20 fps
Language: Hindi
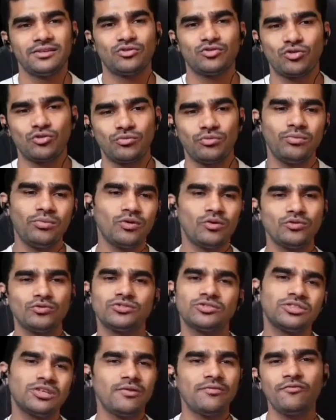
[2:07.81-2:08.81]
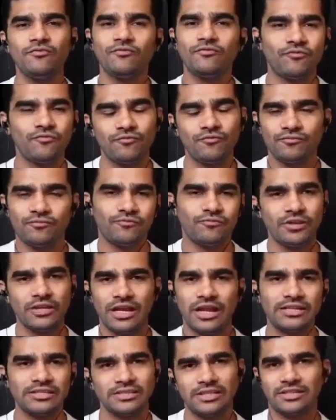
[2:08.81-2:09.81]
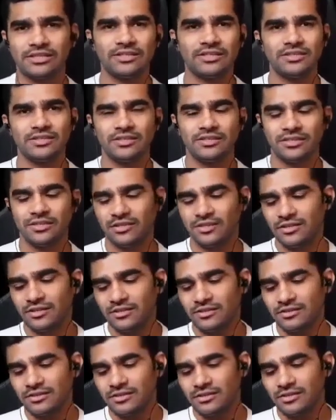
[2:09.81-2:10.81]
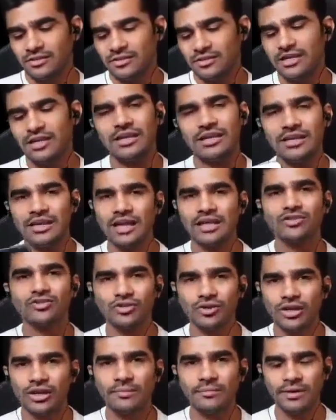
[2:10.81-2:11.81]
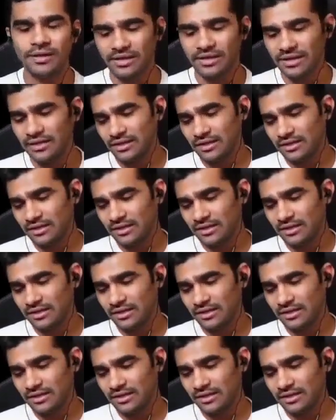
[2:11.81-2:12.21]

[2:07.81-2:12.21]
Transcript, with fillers: तो भी मेरे को सेम फील आ जाती ये लिया तो है मैंने